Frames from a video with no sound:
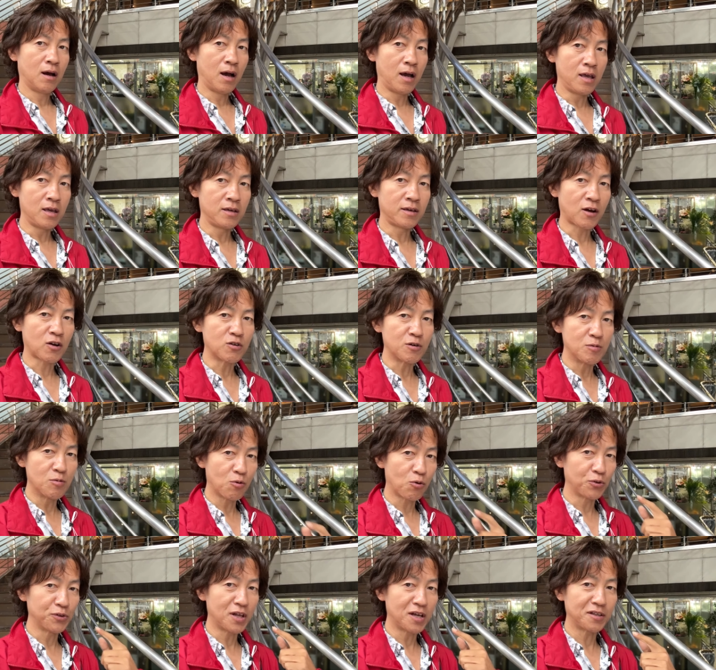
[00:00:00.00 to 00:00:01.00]
はい、逆振り
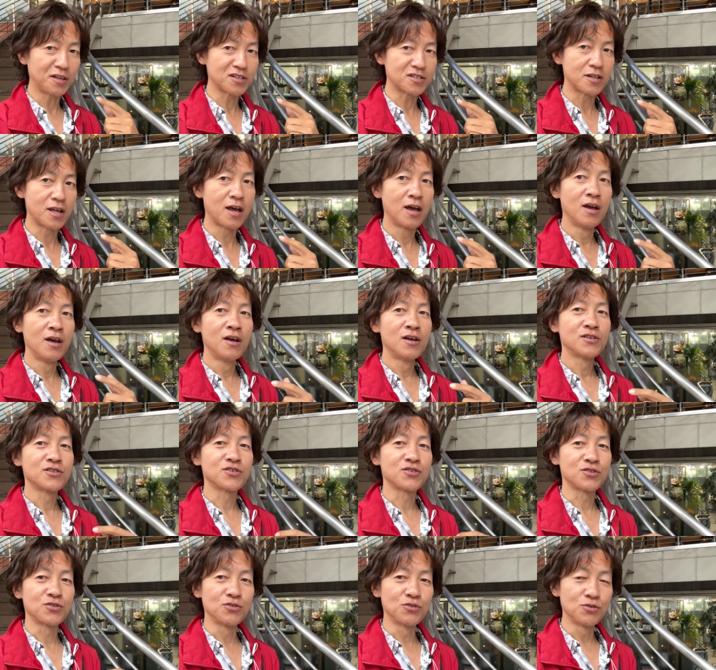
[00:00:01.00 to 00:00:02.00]
もこんなんですね。
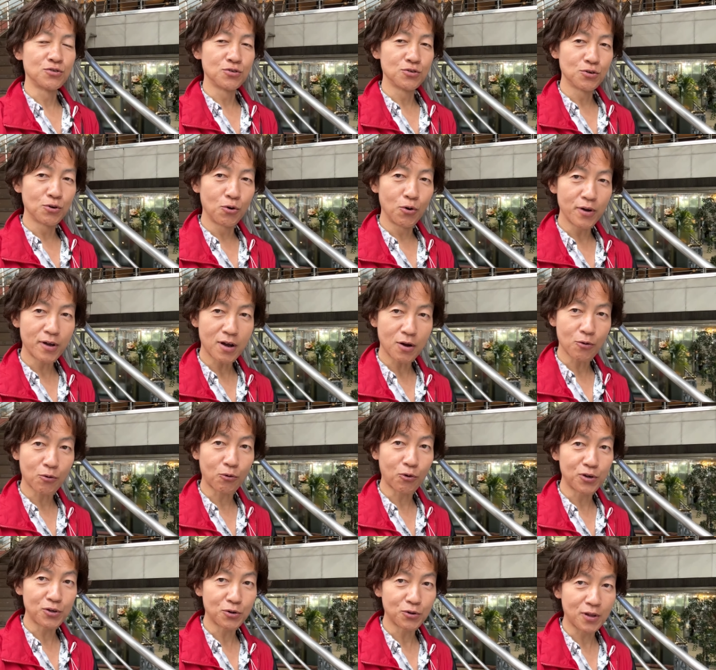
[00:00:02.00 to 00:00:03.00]
すごいかっ
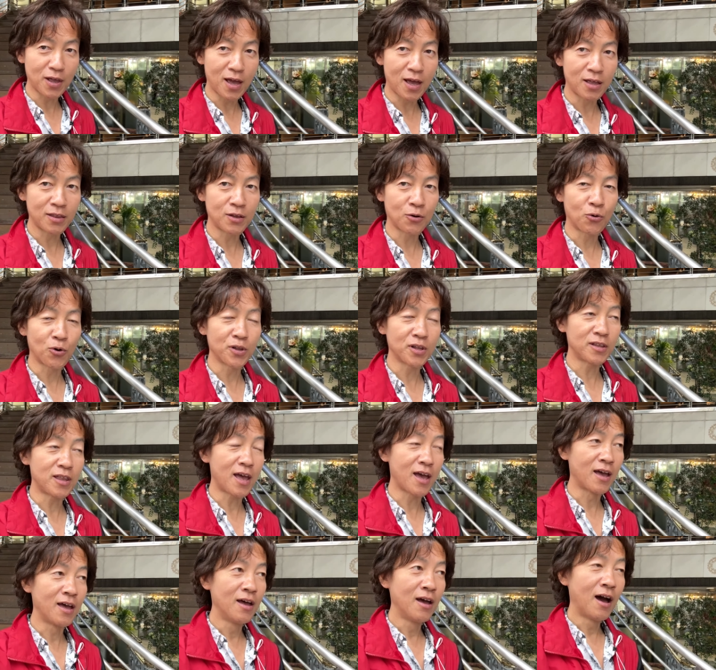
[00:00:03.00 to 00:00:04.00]
こいいよね。でこれで
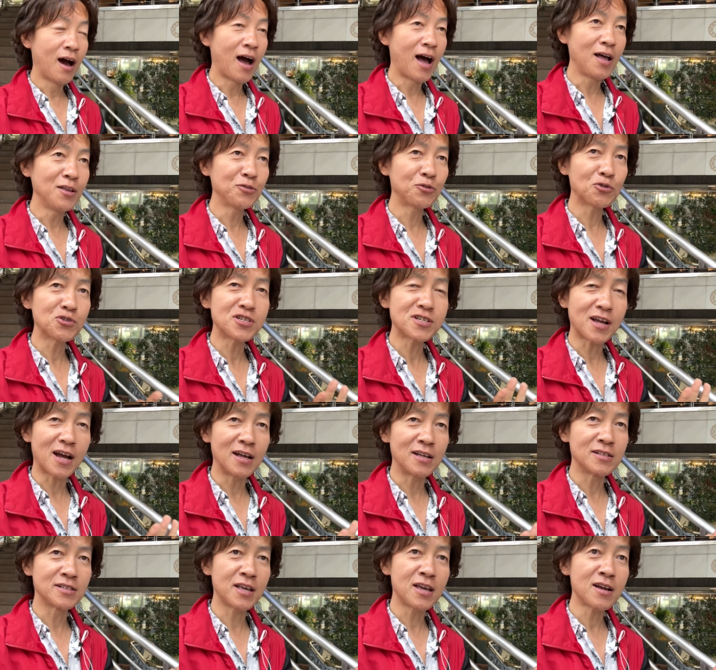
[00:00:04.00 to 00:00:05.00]
ね、半年
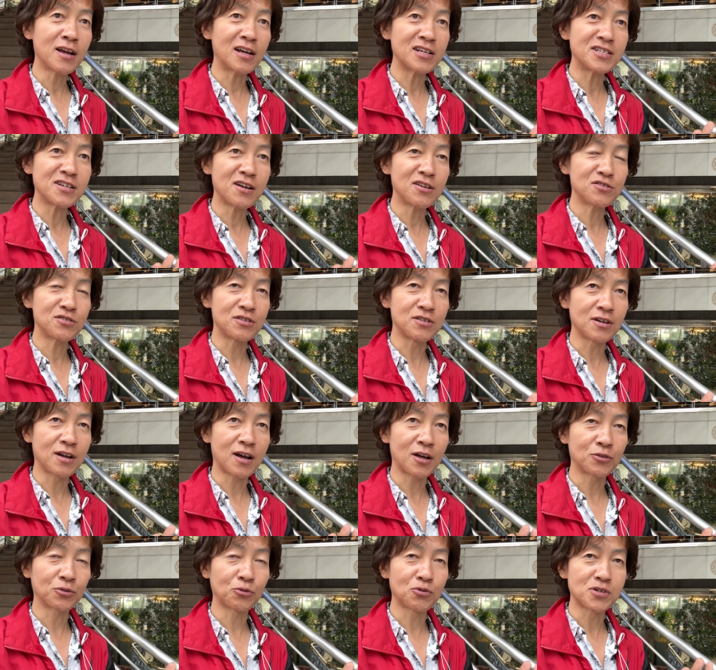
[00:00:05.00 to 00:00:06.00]
間、前回4月に
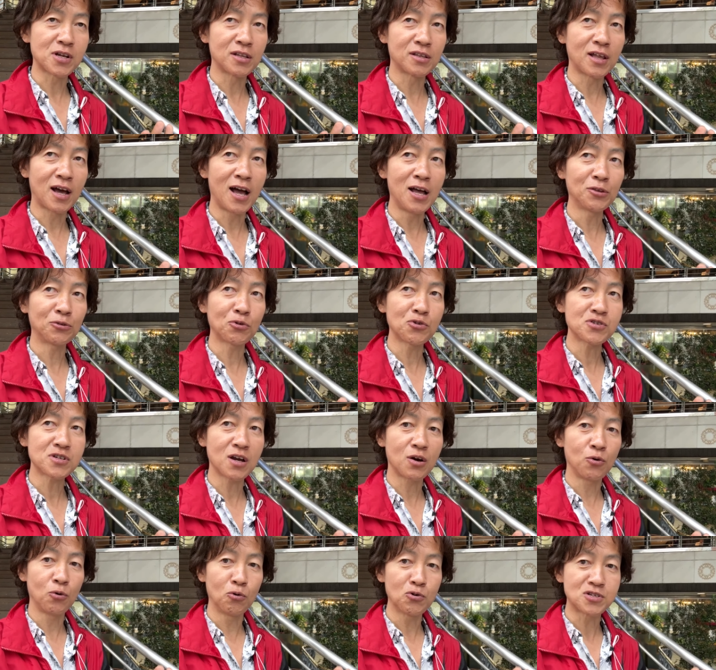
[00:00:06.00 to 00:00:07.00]
カットしたんで半年
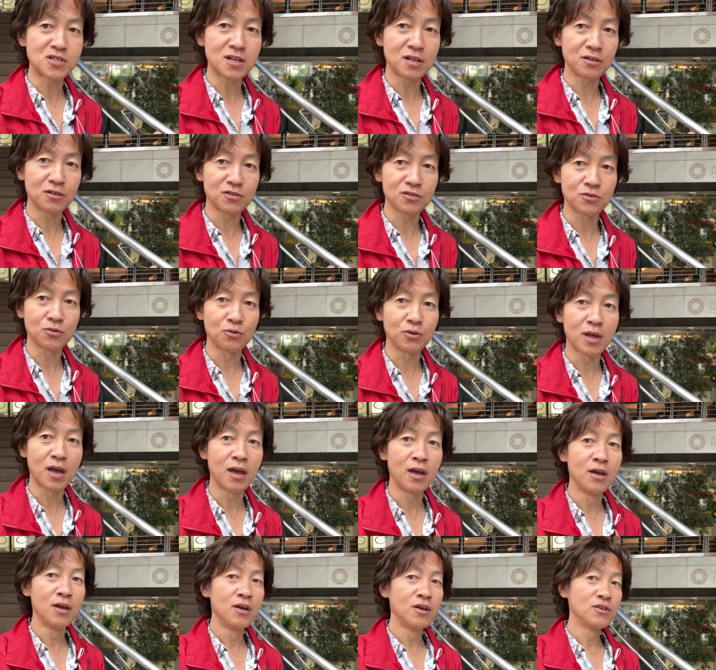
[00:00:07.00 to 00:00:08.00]
間放置なんですよね。
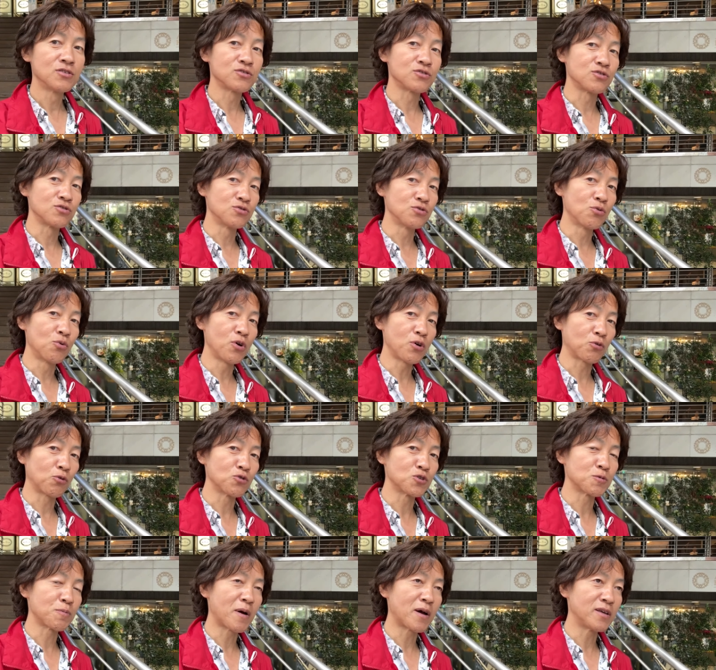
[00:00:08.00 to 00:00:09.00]
すごい
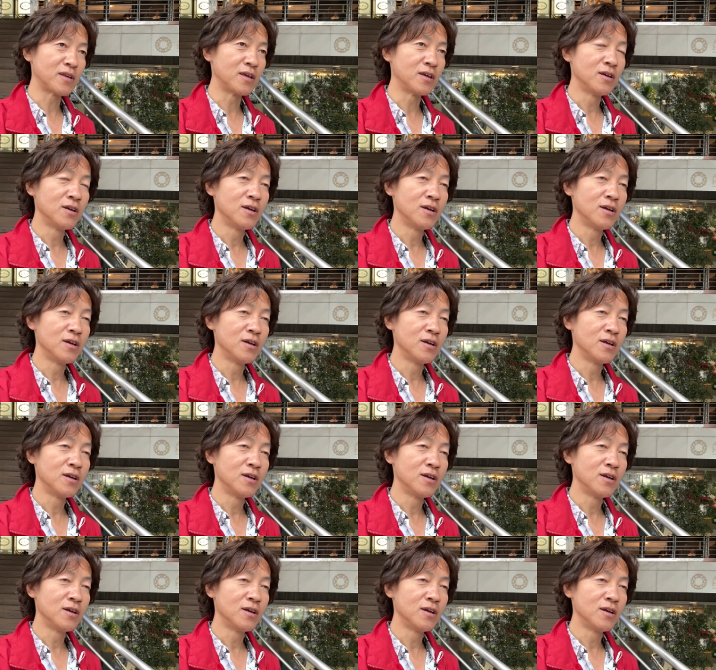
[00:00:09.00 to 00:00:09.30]
コスパいい。